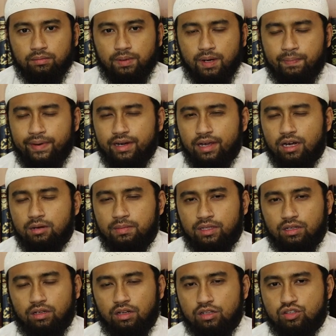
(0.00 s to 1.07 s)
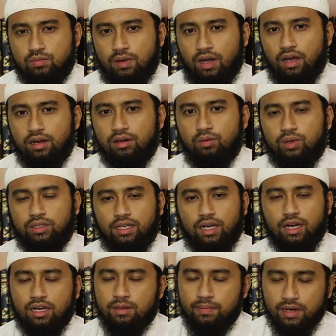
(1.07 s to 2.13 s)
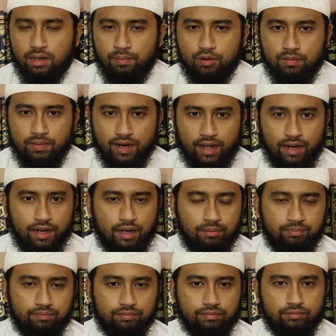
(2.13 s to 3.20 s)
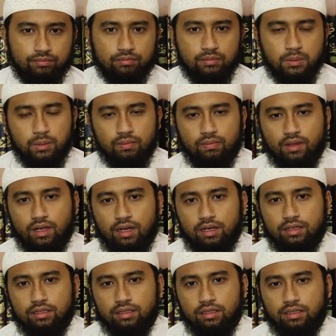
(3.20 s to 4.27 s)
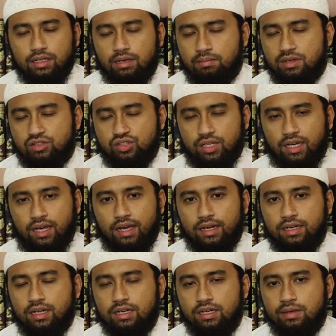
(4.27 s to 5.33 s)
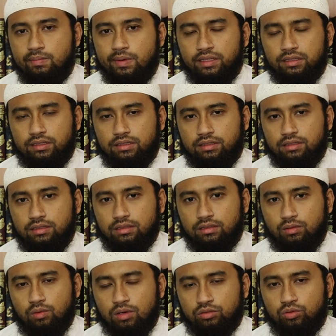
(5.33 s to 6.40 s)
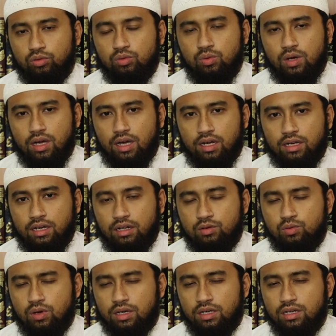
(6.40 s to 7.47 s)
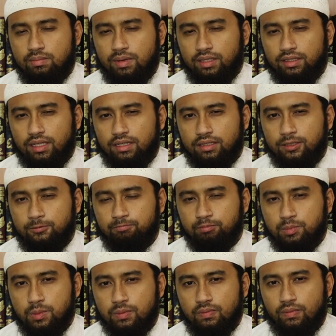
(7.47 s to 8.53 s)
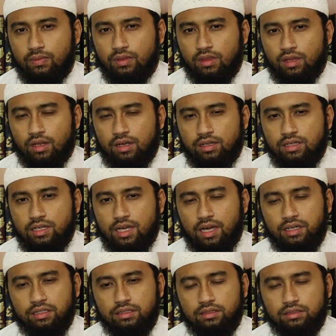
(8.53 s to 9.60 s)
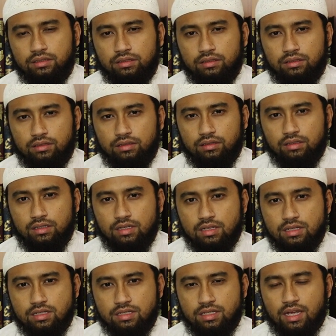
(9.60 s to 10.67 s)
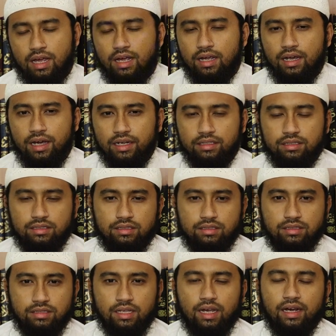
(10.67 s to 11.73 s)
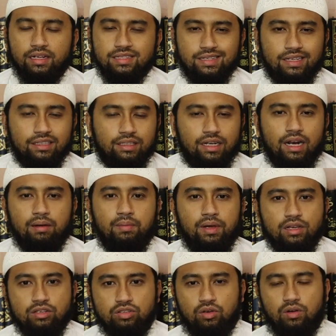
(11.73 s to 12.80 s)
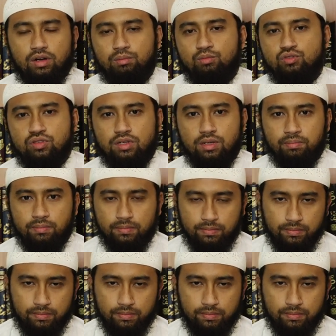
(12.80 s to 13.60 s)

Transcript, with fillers: Para pendengar nikmati Allah Subhanahu wa taala dimanapun berada. Nikmat sehat dan nikmat waktu luang adalah dua kenikmatan yang sangat sangat sentral bagi seorang muslim.